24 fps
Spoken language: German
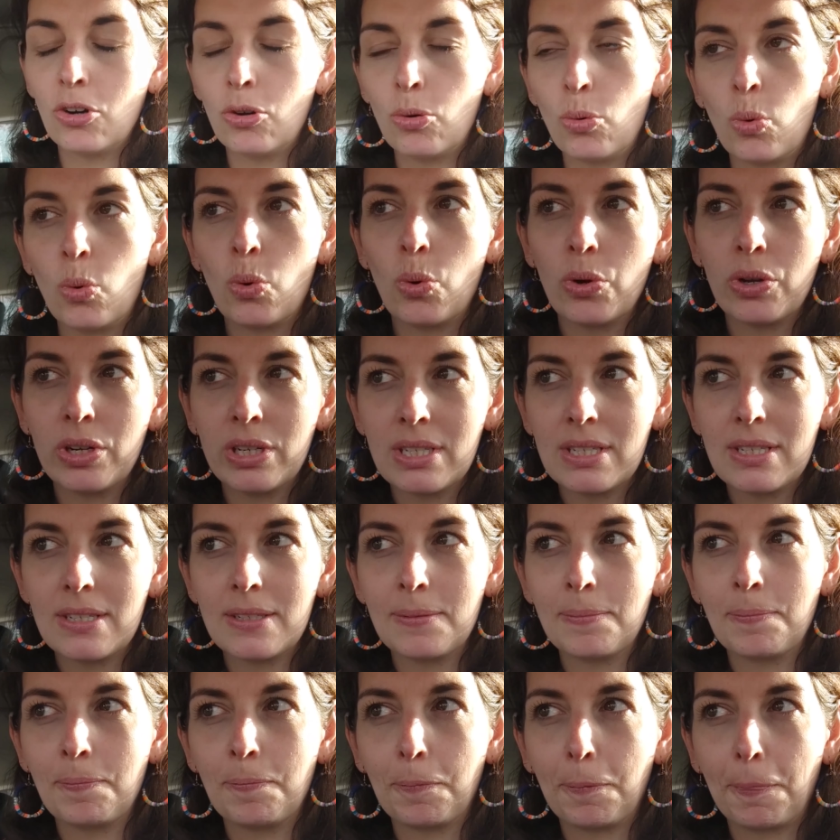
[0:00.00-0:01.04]

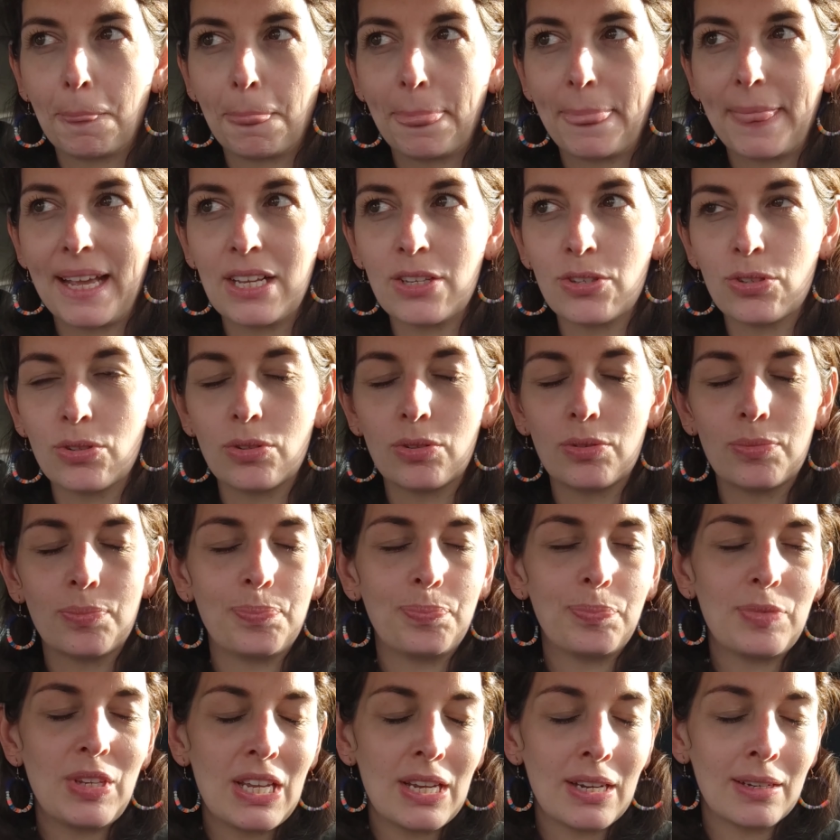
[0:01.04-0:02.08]
Und also
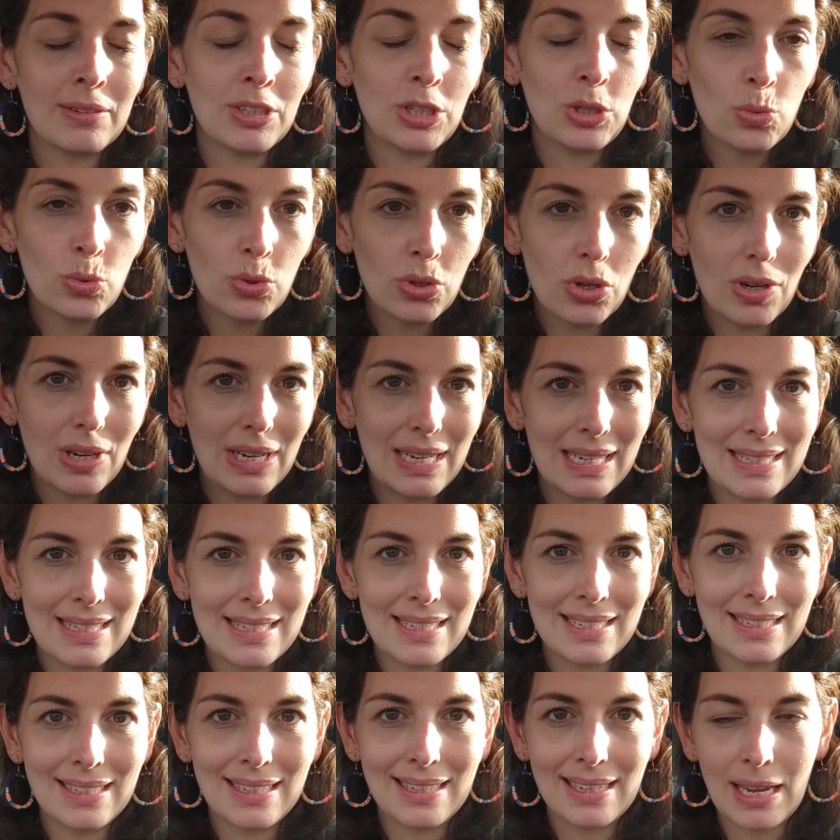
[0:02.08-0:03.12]
der Junior hat
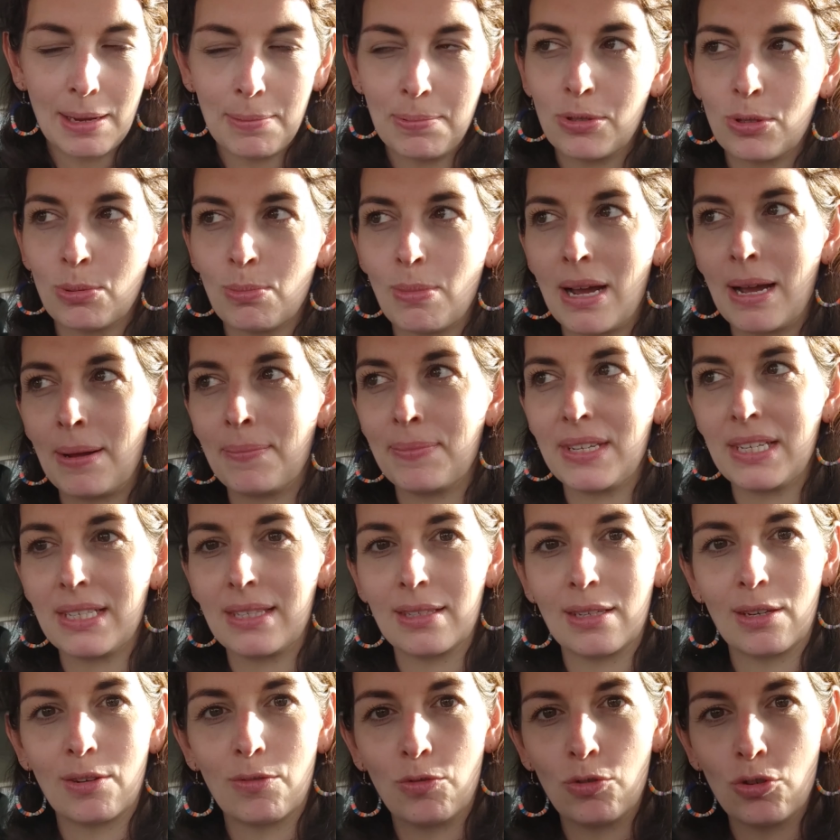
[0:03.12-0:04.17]
sich Crepe zum
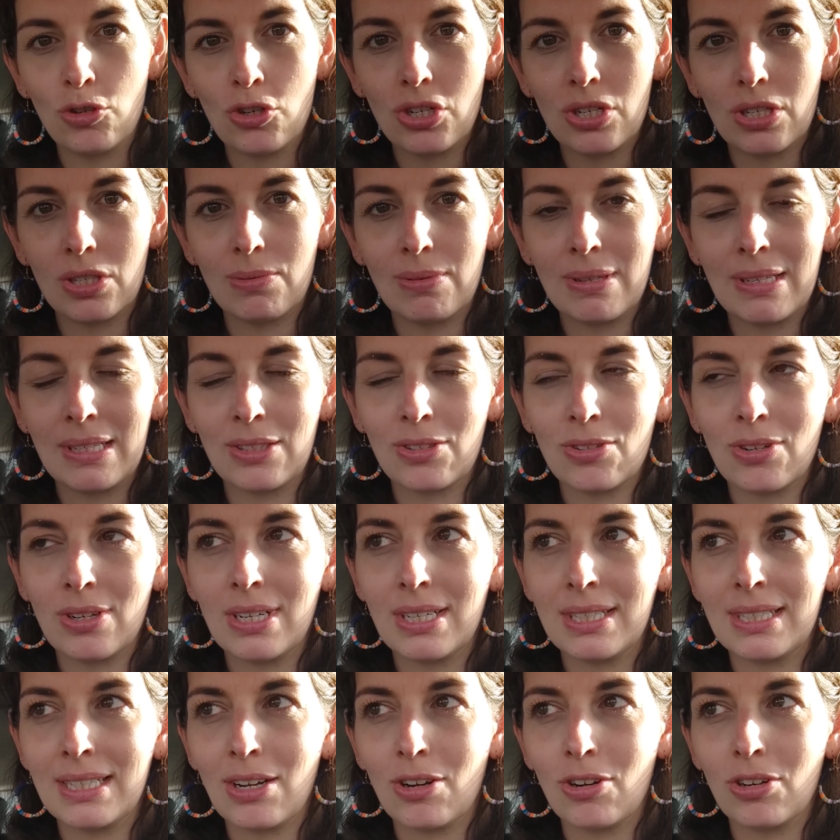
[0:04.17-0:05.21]
Abendessen gewünscht, deswegen soll
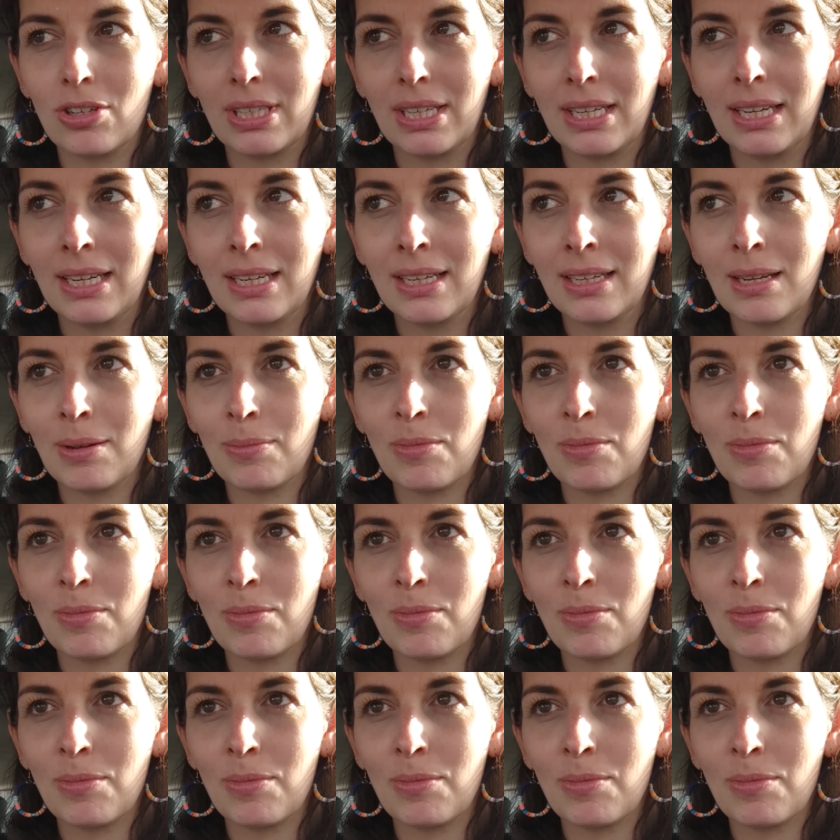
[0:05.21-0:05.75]
er die auch kriegen.